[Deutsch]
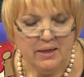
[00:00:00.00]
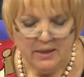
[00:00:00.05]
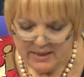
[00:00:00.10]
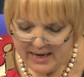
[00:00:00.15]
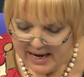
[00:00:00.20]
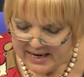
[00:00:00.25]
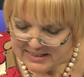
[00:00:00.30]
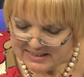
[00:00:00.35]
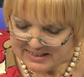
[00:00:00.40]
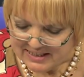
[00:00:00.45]

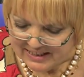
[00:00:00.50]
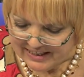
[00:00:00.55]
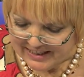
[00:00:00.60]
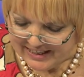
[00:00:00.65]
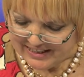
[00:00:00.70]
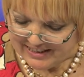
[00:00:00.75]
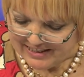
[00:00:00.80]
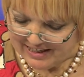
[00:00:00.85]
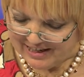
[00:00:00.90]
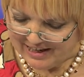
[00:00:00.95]
Nächster
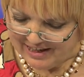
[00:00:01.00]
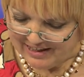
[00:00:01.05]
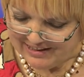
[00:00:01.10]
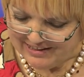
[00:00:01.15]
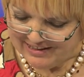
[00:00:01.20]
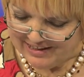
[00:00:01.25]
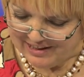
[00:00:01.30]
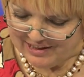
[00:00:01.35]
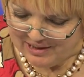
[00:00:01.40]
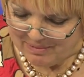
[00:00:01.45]
Redner
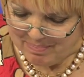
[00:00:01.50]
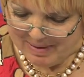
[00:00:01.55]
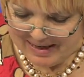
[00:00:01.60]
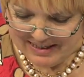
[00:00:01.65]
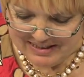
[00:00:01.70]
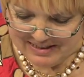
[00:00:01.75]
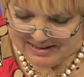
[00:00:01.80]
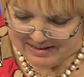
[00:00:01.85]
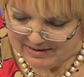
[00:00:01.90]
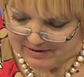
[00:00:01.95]
in der
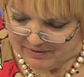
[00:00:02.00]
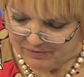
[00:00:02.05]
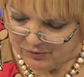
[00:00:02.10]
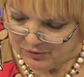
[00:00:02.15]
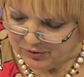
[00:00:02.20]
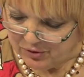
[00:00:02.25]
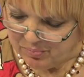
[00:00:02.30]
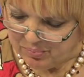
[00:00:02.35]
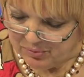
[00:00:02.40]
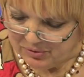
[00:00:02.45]
Debatte
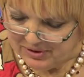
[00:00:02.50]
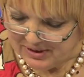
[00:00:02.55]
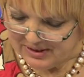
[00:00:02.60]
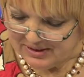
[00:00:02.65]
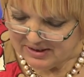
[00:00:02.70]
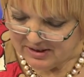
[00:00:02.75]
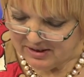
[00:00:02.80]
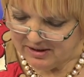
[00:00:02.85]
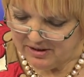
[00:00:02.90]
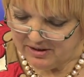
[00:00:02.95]
für die
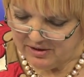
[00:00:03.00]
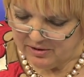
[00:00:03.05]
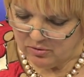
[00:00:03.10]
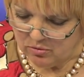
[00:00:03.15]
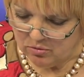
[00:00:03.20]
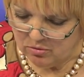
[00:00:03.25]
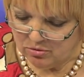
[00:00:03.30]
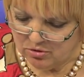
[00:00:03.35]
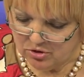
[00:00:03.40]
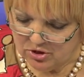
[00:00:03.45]

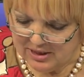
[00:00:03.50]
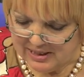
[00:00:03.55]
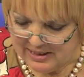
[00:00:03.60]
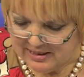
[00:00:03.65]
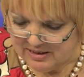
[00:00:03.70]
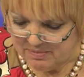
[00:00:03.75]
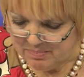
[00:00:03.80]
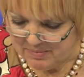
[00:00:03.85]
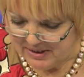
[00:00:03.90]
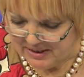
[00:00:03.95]
Bundesregierung
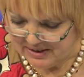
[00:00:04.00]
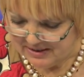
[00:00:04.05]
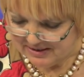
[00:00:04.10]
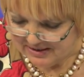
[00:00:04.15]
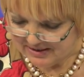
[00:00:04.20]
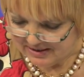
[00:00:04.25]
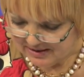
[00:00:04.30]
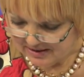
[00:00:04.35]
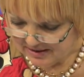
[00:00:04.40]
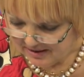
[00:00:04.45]

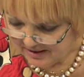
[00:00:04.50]
Staatsminister